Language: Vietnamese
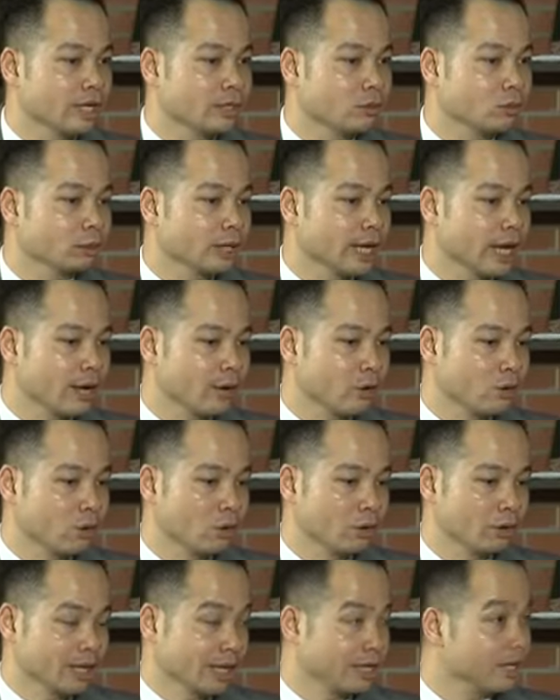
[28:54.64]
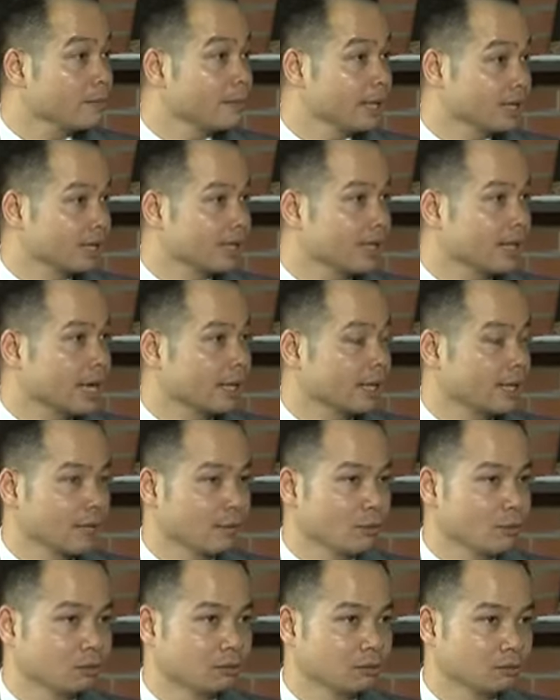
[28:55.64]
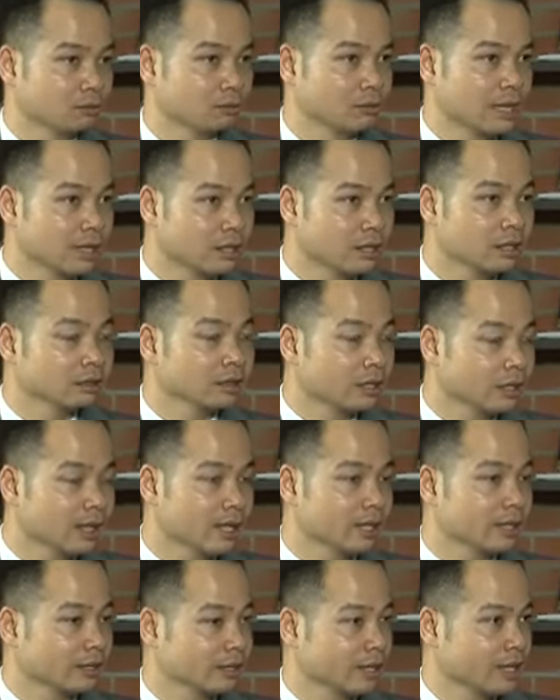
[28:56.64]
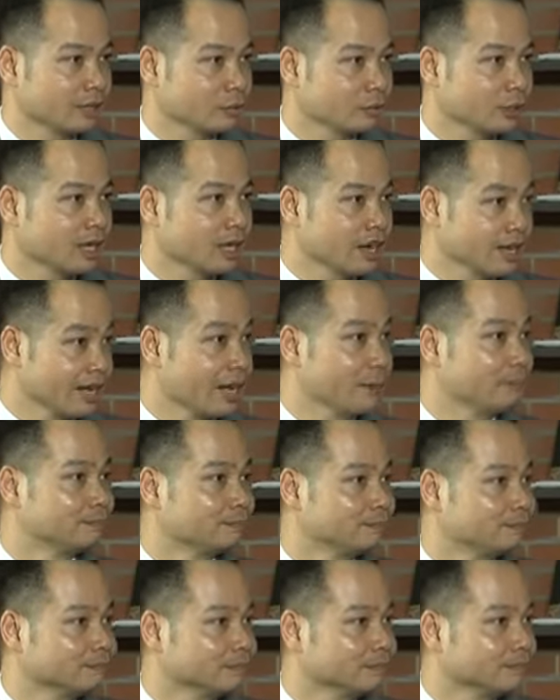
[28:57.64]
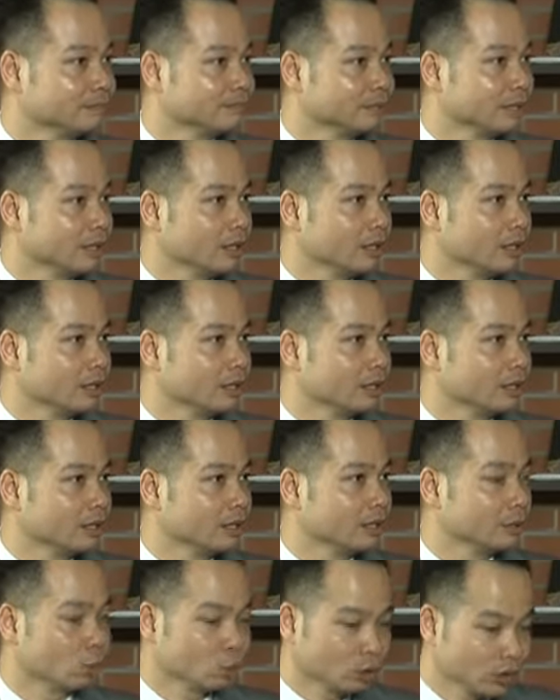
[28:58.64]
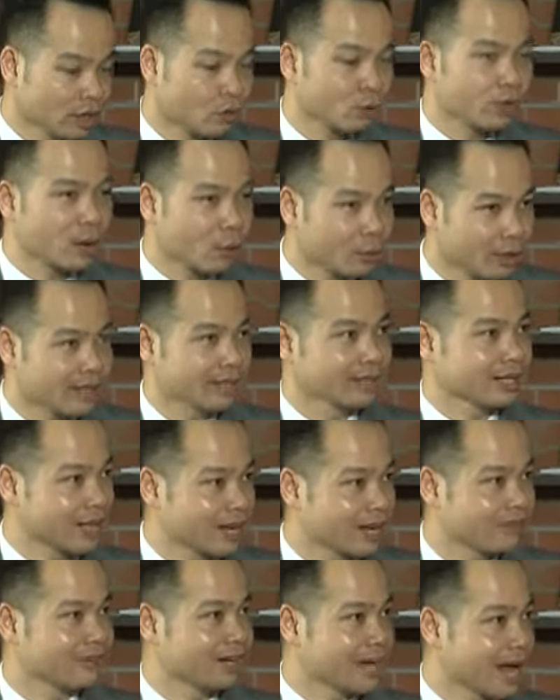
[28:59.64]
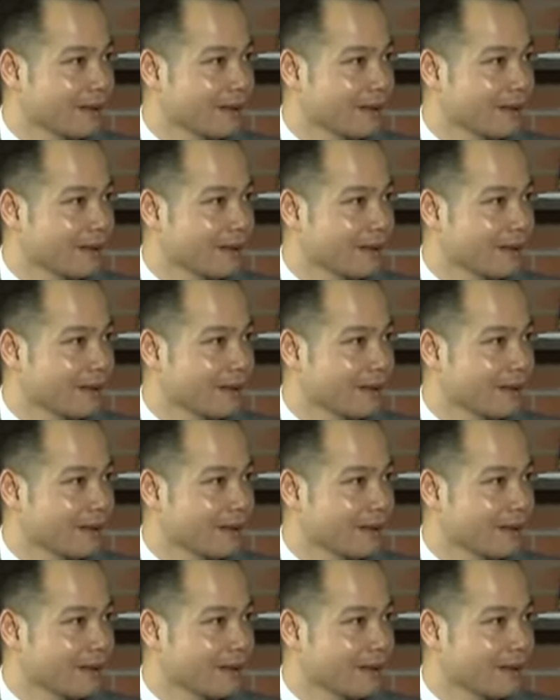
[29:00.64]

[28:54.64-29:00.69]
cái xu thế của nhà nước mình ấy, đang hướng tới là chúng ta khởi nghiệp. Thủ tướng cũng đã quyết định là Việt